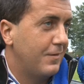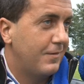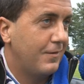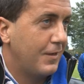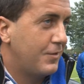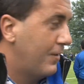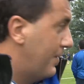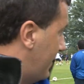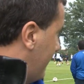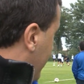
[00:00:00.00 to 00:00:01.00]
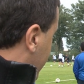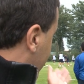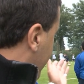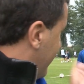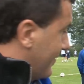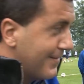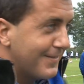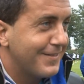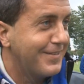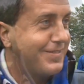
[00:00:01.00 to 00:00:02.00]
Lo que echo de menos es esto.
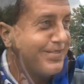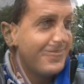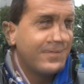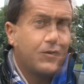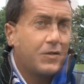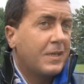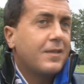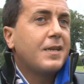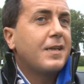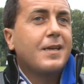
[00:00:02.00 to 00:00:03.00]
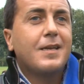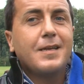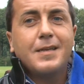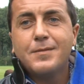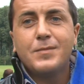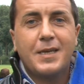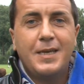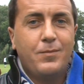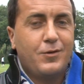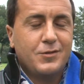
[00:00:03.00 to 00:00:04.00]
No sé qué tiene mi
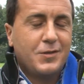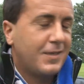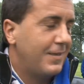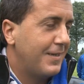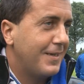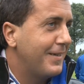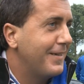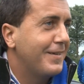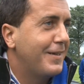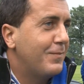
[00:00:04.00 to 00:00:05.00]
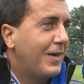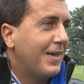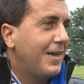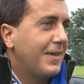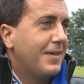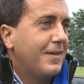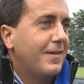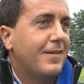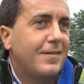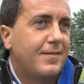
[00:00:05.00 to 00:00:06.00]
equipo, no sé qué tiene el Málaga,
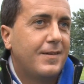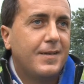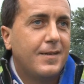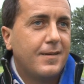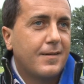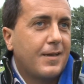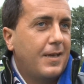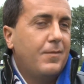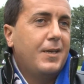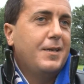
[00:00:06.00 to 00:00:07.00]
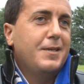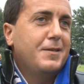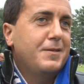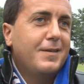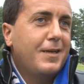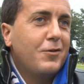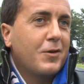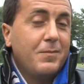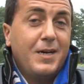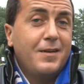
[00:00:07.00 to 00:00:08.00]
que, es
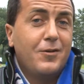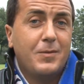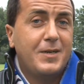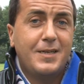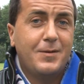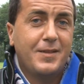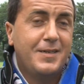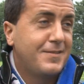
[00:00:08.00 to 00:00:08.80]
lo que más, lo que más, la verdad.